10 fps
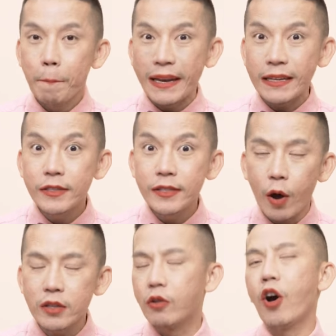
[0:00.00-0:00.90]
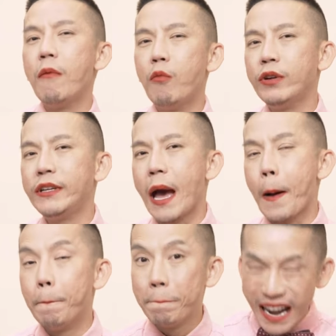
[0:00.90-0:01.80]
เป็นซอสของข้อมูลเนี่ย
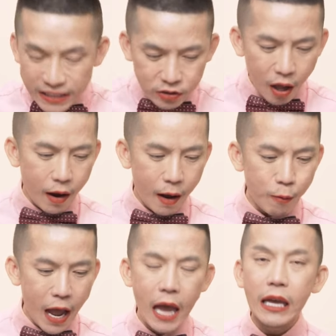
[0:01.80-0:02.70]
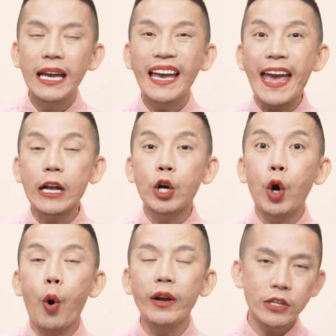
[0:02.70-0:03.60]
มักจะต่อคำว่า
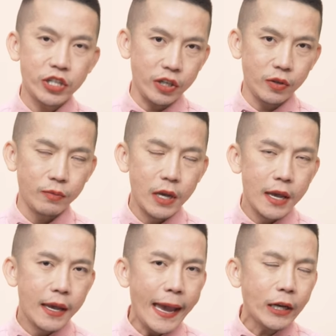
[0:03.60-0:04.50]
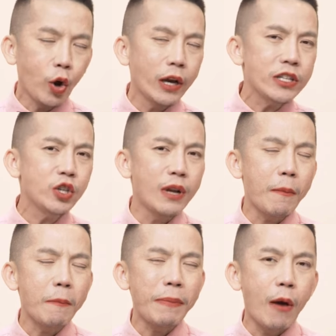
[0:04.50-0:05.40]
according to according to
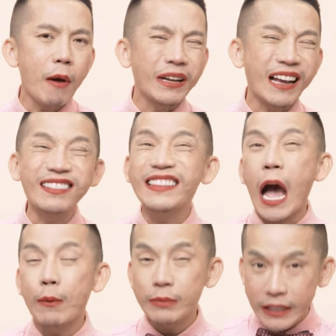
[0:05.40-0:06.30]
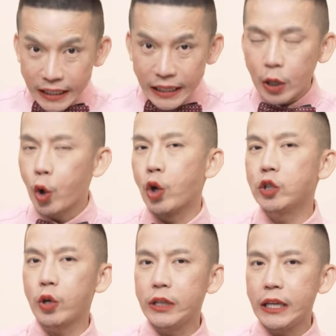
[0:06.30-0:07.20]
นะมันแปลว่าเหมือนกับตามที่คน
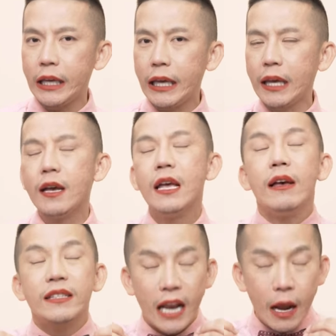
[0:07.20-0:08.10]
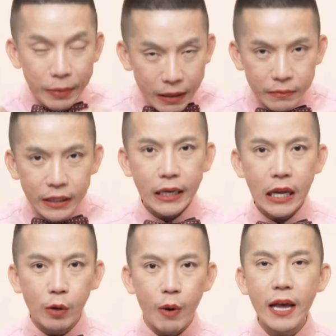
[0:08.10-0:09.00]
คนนี้สารพิมพ์นี้
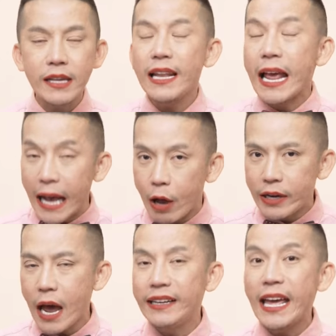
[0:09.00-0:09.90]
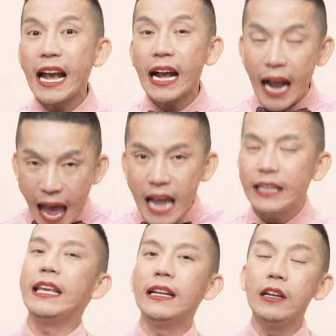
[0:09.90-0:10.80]
หรือว่าแหล่งข่าวนี้เนี่ยได้อ้าง
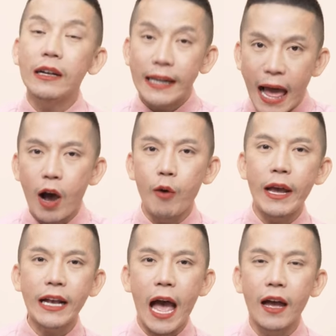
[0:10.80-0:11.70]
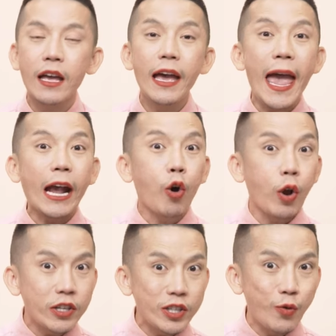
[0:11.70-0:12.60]
อิงหรือกล่าวเอาไว้ค่ะ
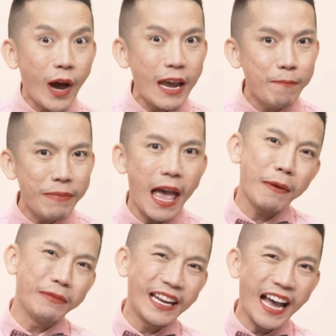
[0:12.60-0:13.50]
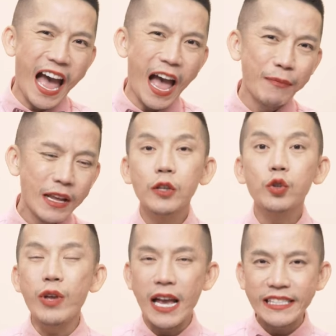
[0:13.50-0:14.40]
according to ให้แปลแบบนี้นะคะ
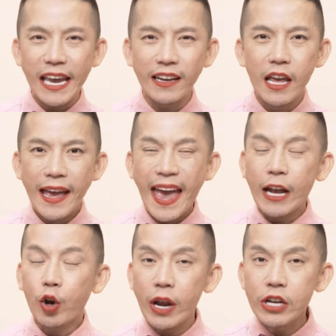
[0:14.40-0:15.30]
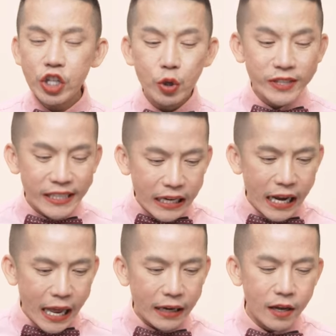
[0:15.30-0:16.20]
ตัวอย่างเช่น according to
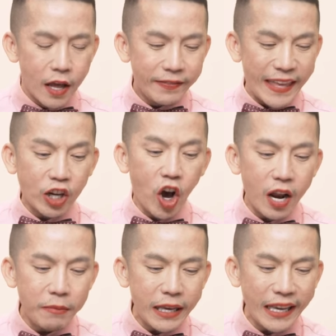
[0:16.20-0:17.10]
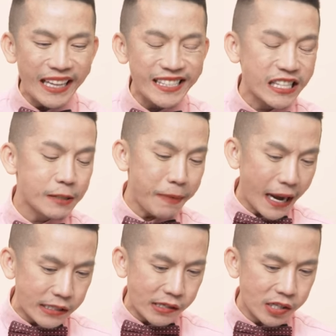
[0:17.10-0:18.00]
CNN the economy is
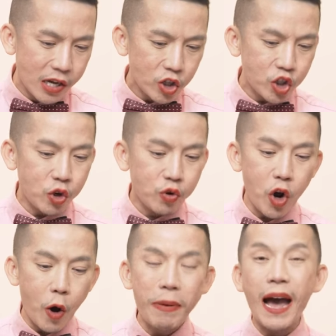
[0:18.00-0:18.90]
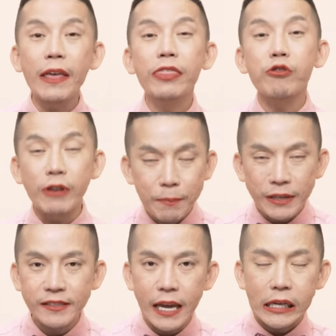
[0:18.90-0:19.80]
expected to grow by
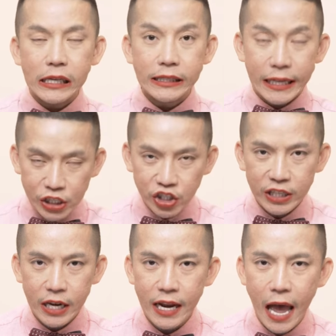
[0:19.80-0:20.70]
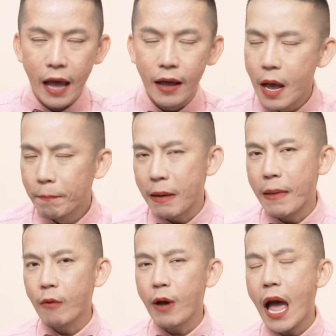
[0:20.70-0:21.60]
3% this year นะคะประ
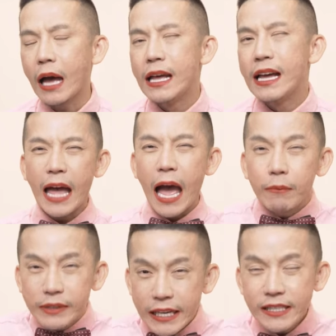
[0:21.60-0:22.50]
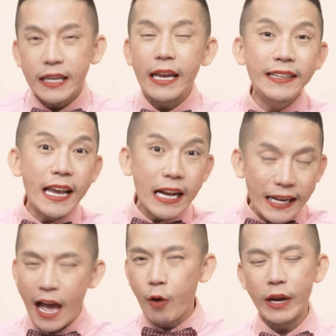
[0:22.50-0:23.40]
มาณว่าตามที่ CNN ได้
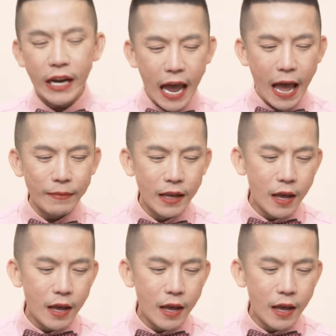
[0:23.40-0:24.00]
กล่าวไว้นะคะ